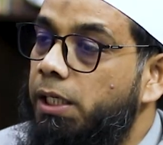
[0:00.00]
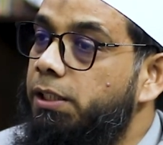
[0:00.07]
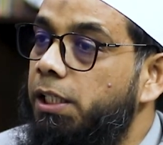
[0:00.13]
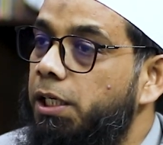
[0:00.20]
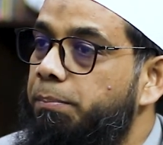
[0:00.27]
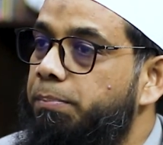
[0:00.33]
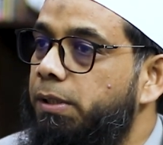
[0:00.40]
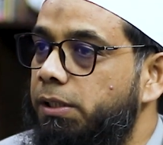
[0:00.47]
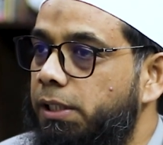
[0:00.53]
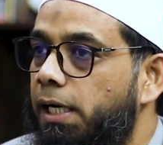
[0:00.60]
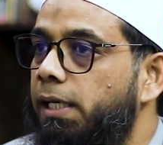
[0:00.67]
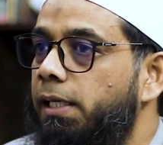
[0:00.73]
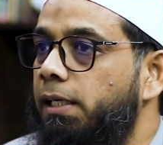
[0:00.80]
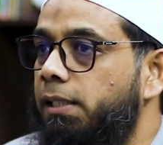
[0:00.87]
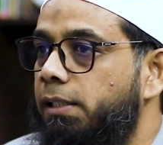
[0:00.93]
अच्छा
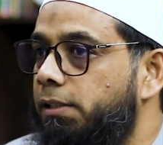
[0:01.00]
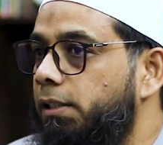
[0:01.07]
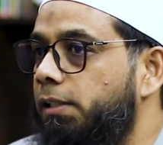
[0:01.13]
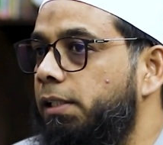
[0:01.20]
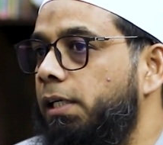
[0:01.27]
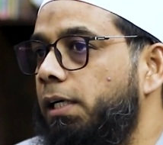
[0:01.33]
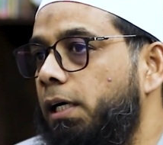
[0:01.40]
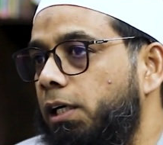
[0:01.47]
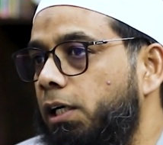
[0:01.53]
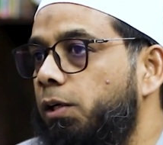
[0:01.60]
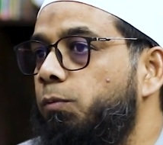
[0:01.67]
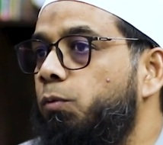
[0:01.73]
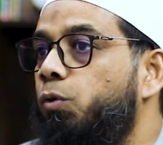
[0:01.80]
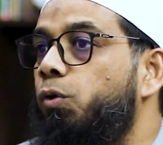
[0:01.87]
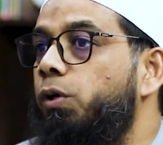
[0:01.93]
इब्तदा नहीं कर सकते
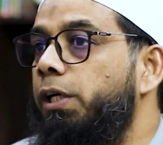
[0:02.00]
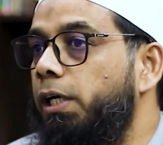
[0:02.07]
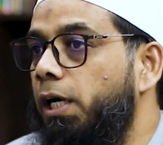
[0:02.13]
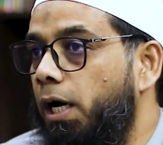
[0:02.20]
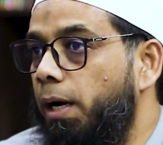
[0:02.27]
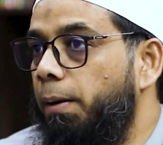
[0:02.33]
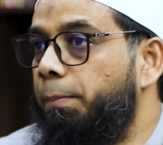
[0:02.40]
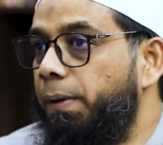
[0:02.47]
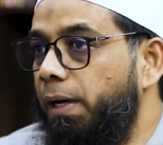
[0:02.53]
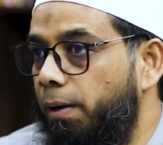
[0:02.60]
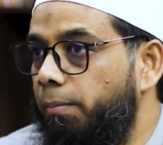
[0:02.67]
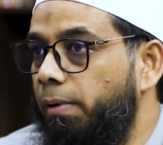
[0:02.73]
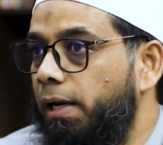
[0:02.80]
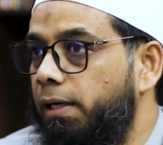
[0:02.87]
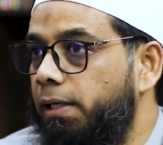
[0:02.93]
अगर कोई आप पे
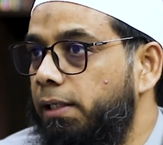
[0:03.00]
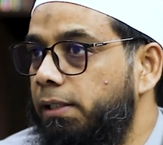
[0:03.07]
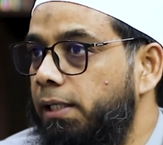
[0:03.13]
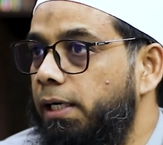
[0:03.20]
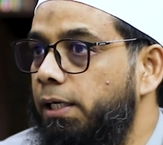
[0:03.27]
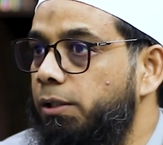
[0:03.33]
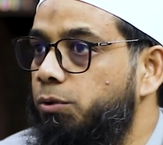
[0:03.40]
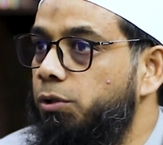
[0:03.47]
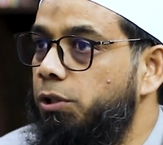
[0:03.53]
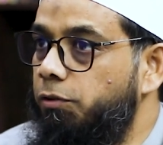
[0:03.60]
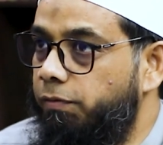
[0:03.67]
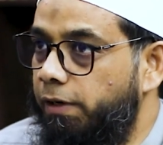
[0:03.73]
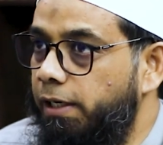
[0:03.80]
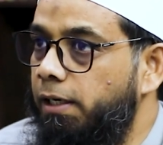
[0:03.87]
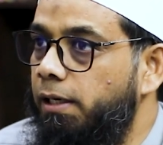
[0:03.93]
हमला करता है तो
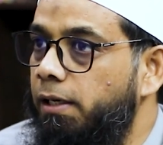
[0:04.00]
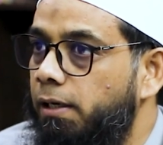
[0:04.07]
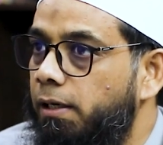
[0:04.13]
दिफाई